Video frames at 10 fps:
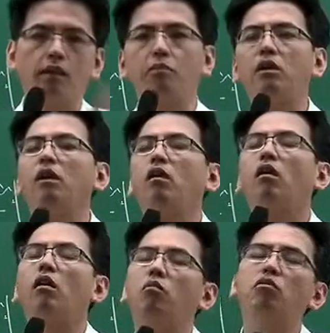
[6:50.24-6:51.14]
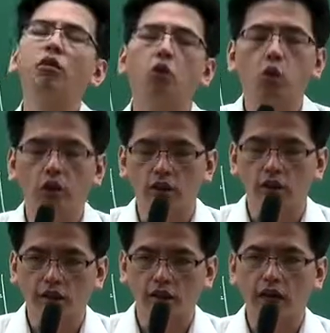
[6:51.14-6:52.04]
자 비업무용
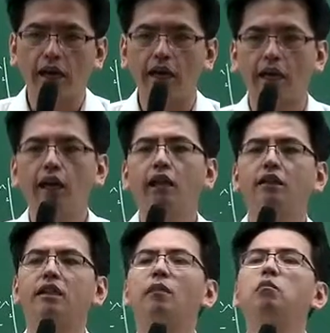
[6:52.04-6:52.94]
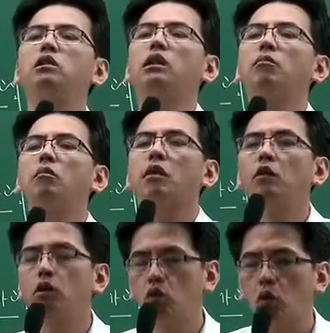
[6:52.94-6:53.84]
토지로서 그 가액이 3천만
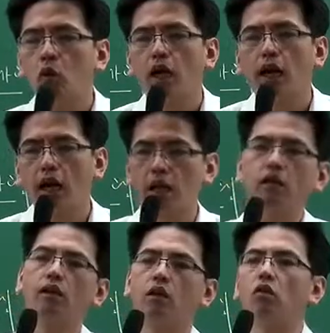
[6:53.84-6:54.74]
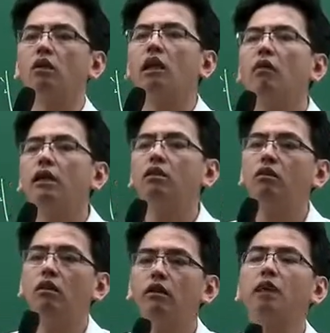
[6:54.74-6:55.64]
원을 초과하는 경우 나와
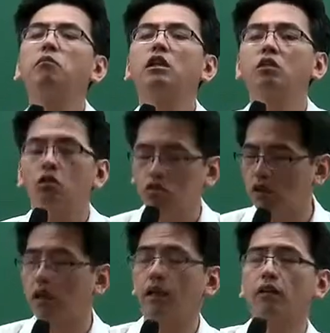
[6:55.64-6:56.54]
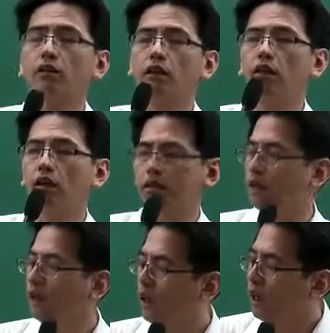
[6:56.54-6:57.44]
있죠 3천도 숫자가 나왔어요
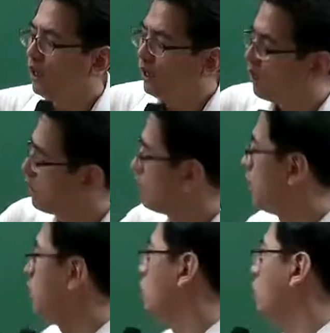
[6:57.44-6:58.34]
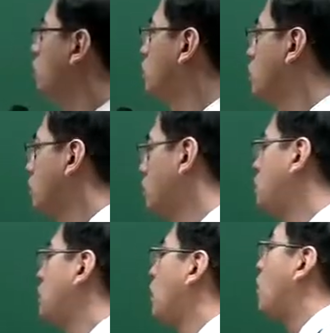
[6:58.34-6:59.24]
그래서 이건 이런 논리 구조죠
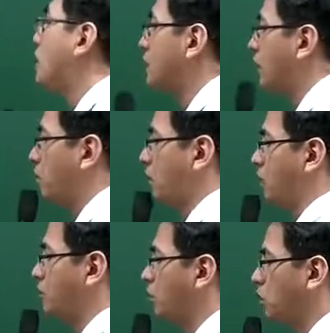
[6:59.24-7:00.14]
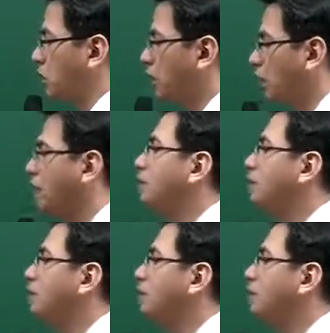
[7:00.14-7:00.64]
10년 경과 미생지 목대 등